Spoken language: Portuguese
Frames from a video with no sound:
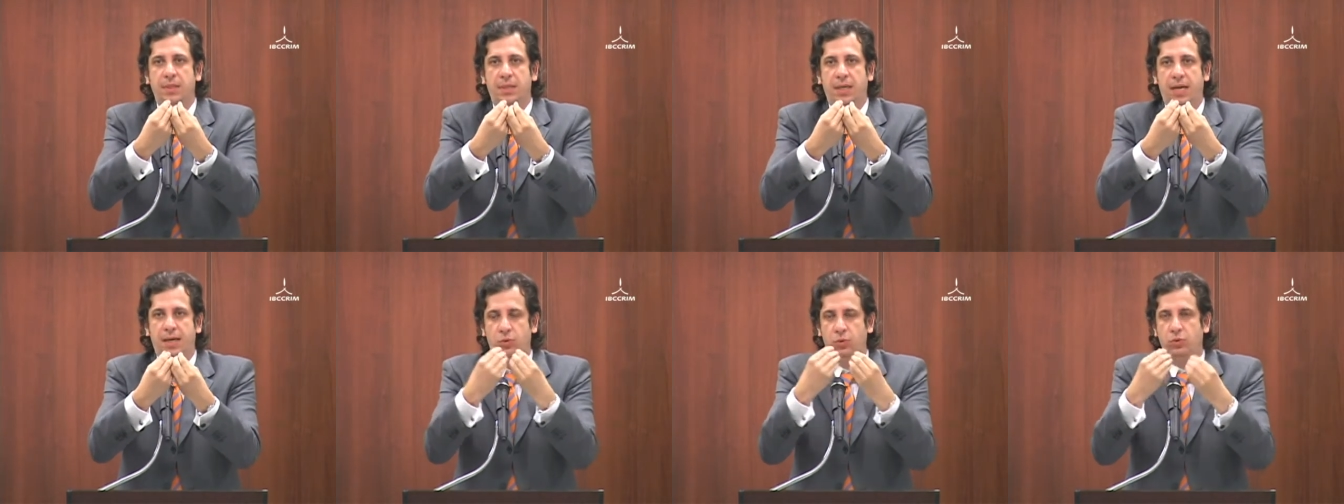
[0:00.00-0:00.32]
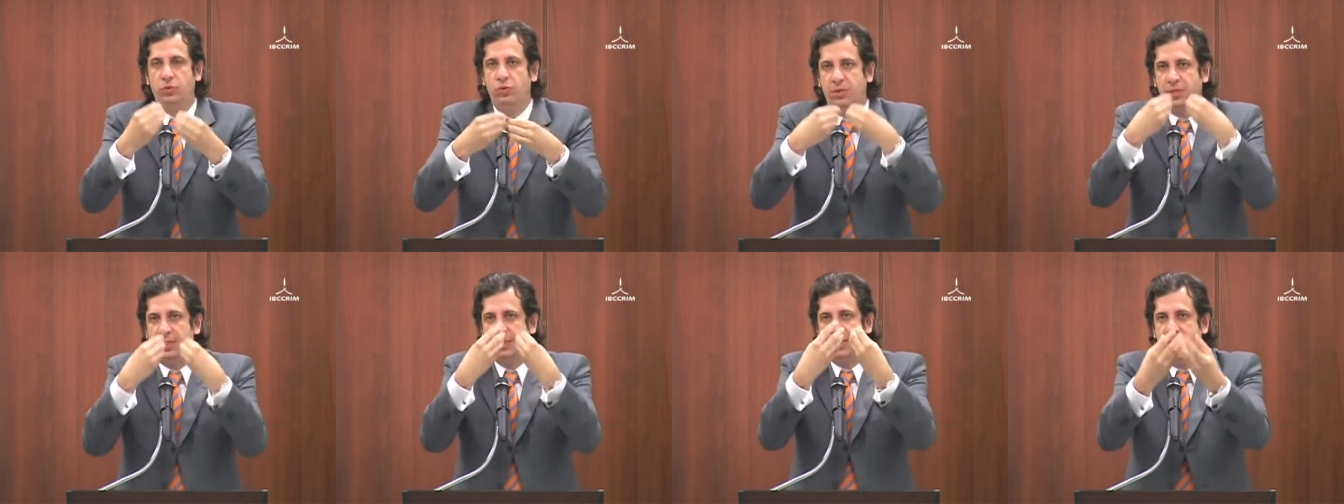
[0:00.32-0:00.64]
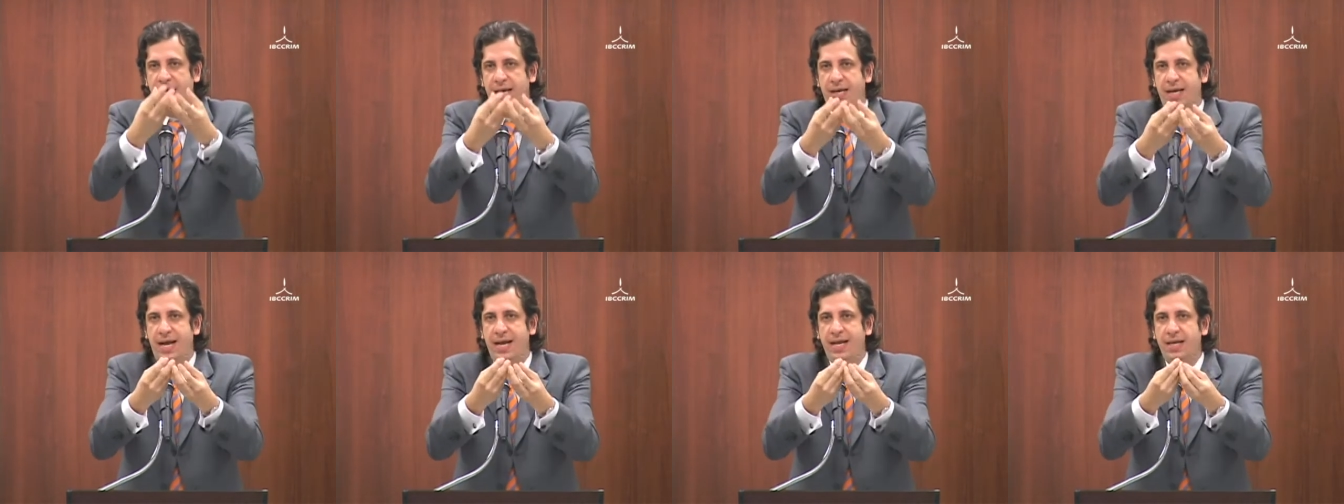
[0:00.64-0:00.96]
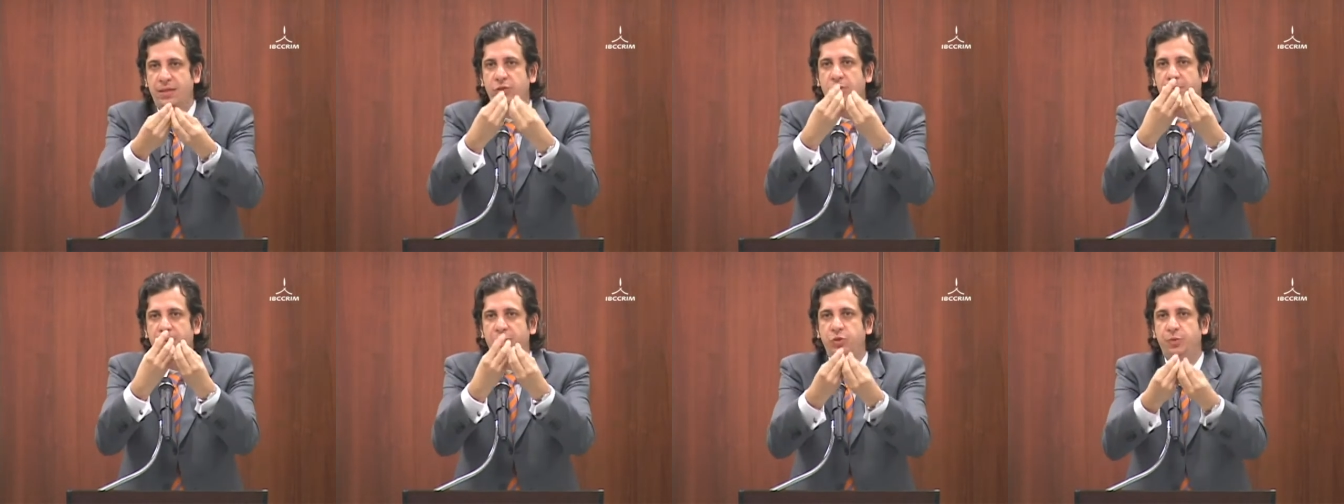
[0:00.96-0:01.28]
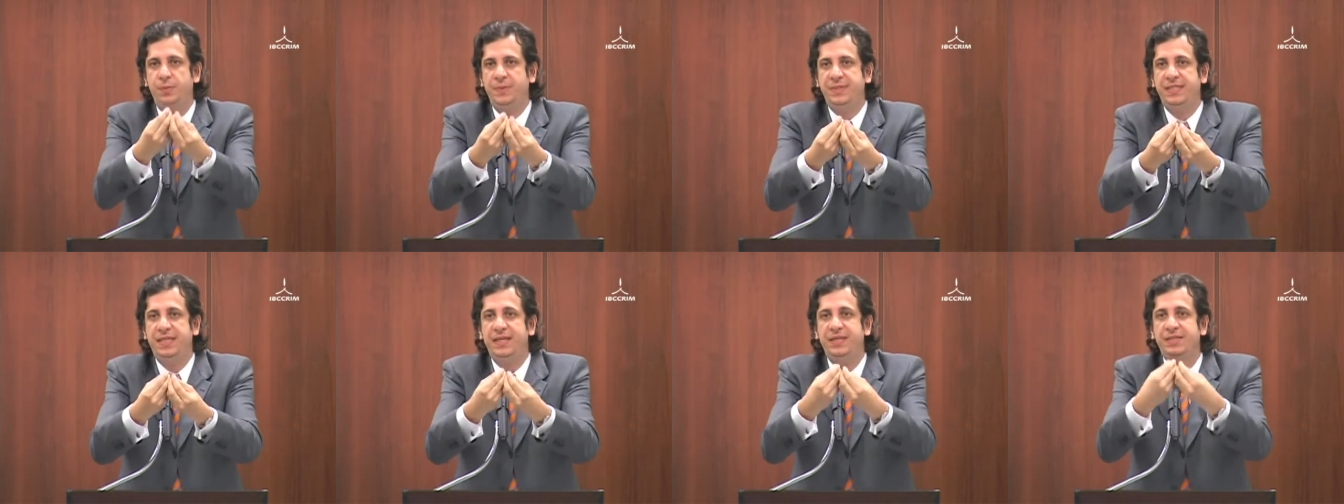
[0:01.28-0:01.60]
a conduta se recaía sobre a
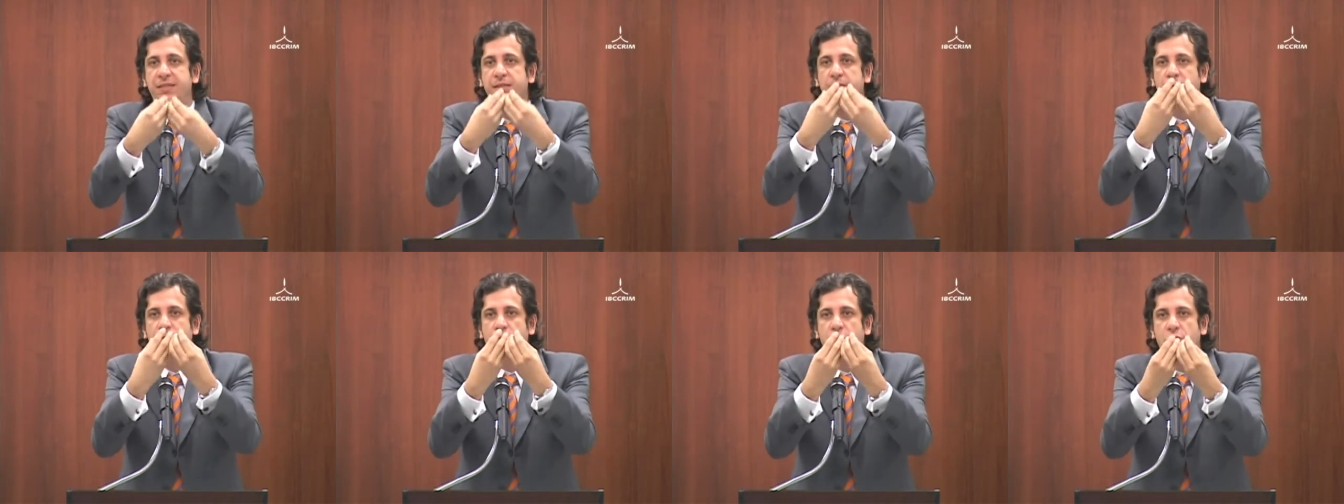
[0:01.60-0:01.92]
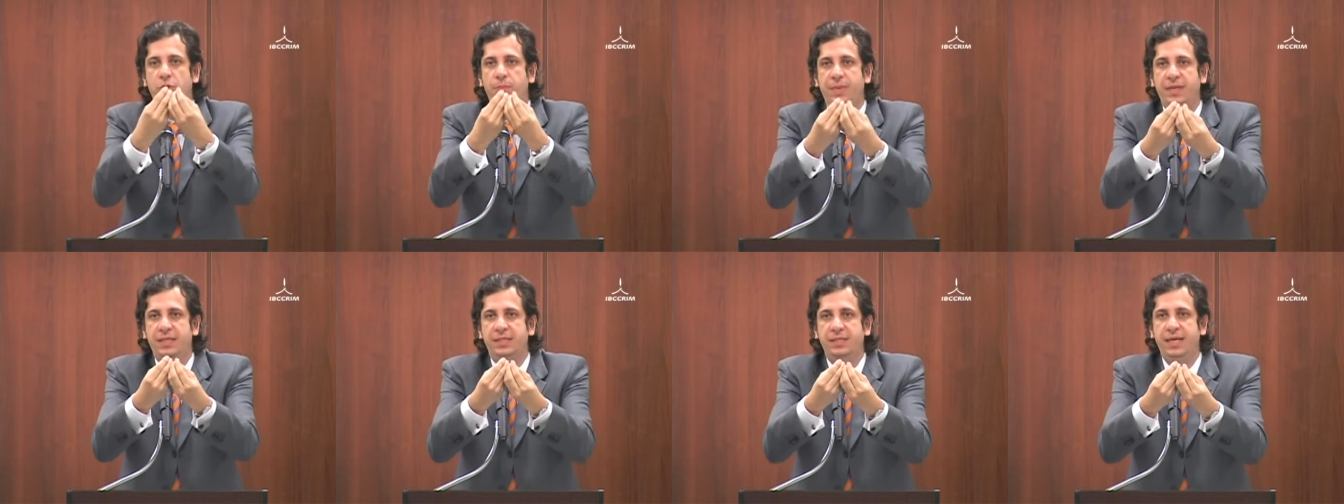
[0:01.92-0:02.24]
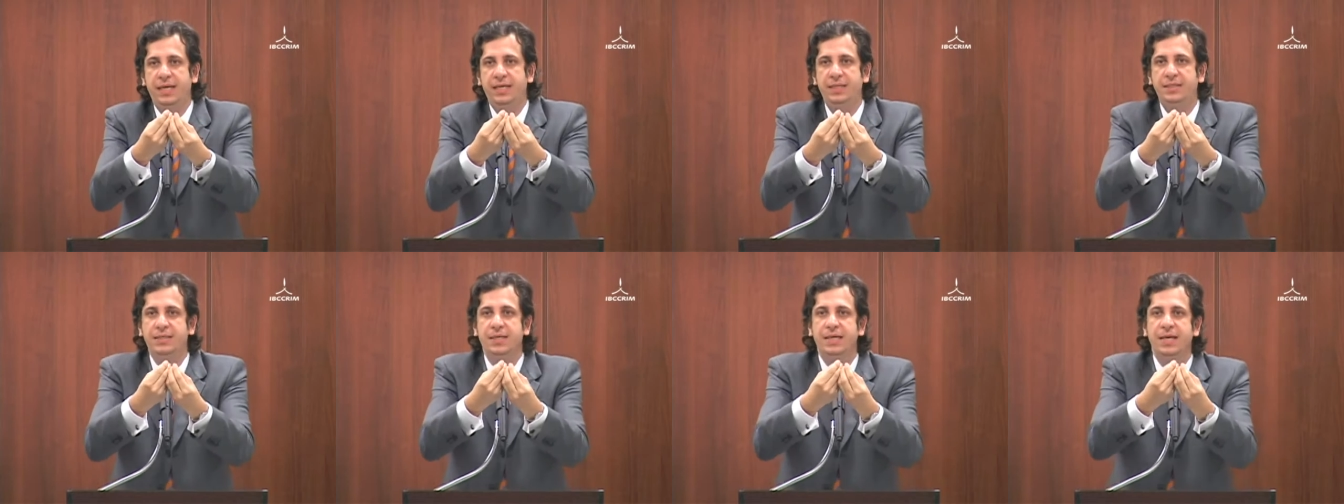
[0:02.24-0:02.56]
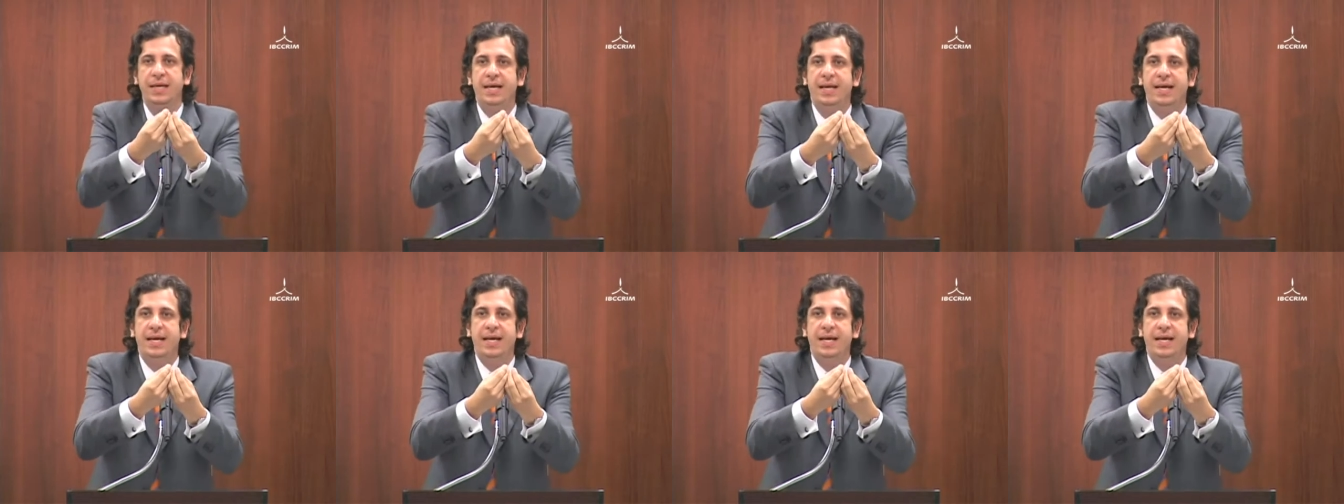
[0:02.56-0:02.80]
substância entorpecente,